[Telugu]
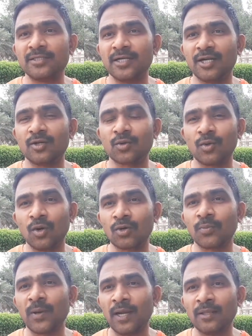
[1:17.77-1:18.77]
ఇచ్చినట్టు కోటి
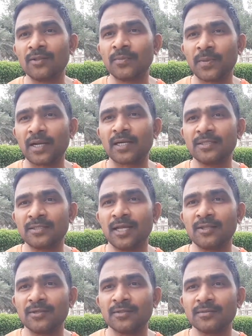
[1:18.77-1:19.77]
రూపాయలు ఎందుకు
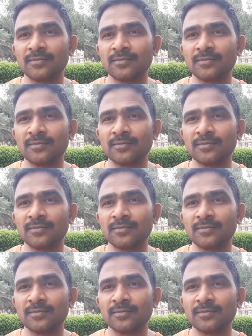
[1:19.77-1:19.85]
ప్రకటించలేదు